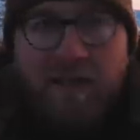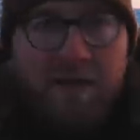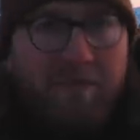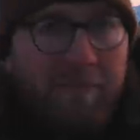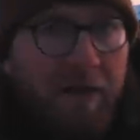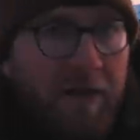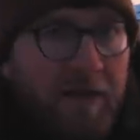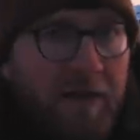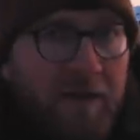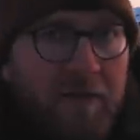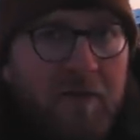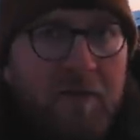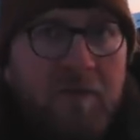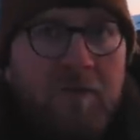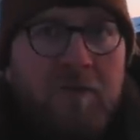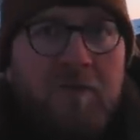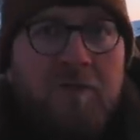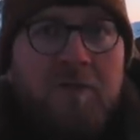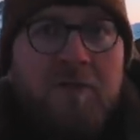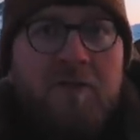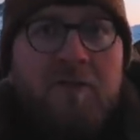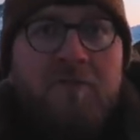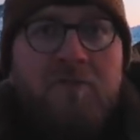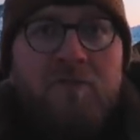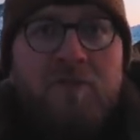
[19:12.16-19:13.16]
armagedon,
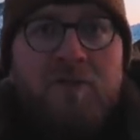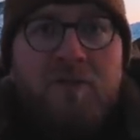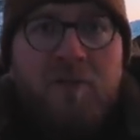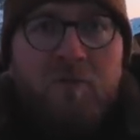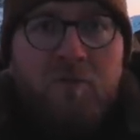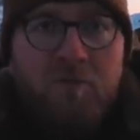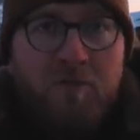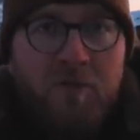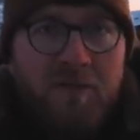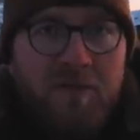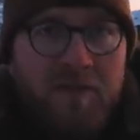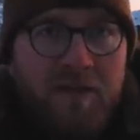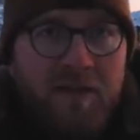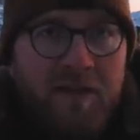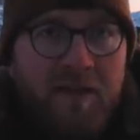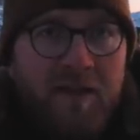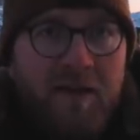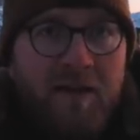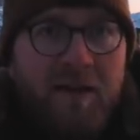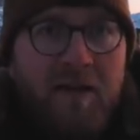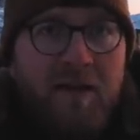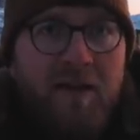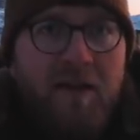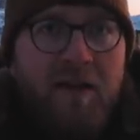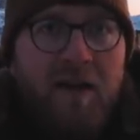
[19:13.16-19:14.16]
że wszystkie urządzenia
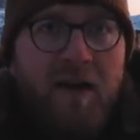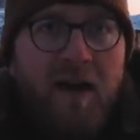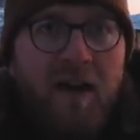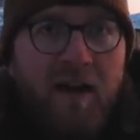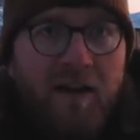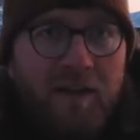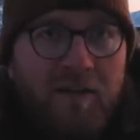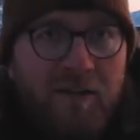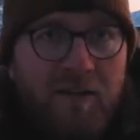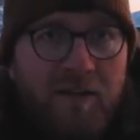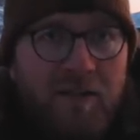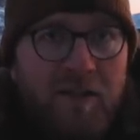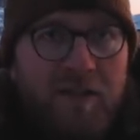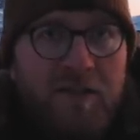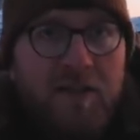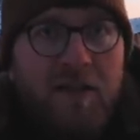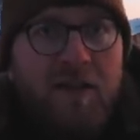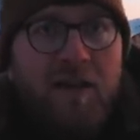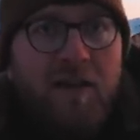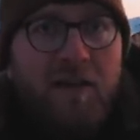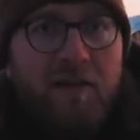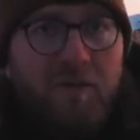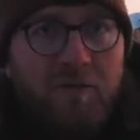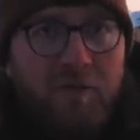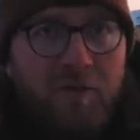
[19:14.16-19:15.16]
elektryczne i
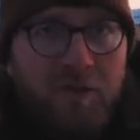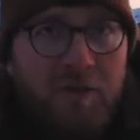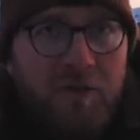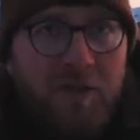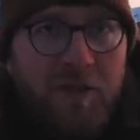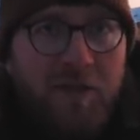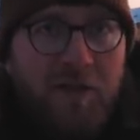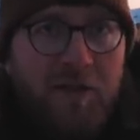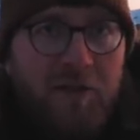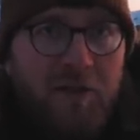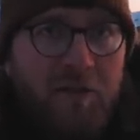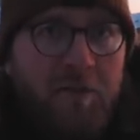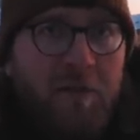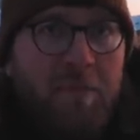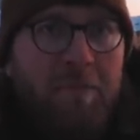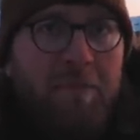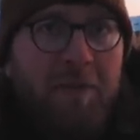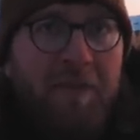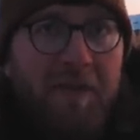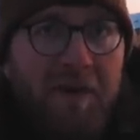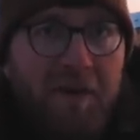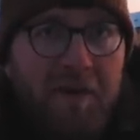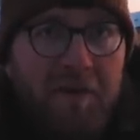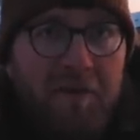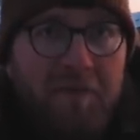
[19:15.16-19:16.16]
elektroniczne na Ziemi
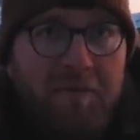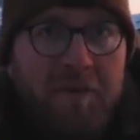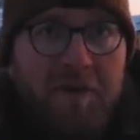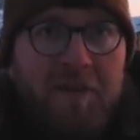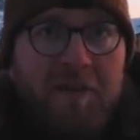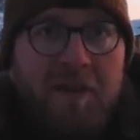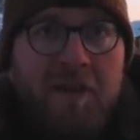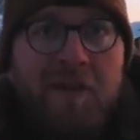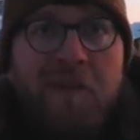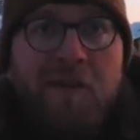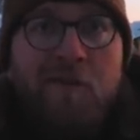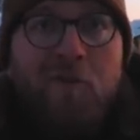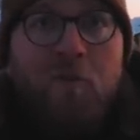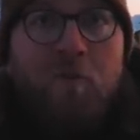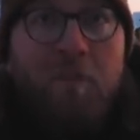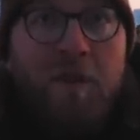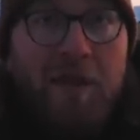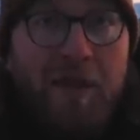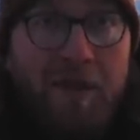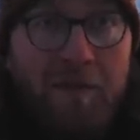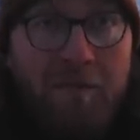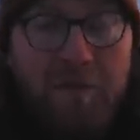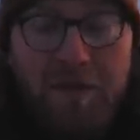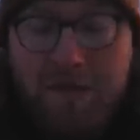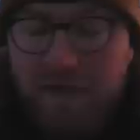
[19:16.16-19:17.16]
padają i generalnie
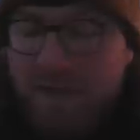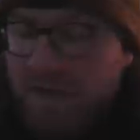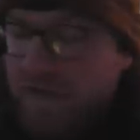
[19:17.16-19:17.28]
umieramy.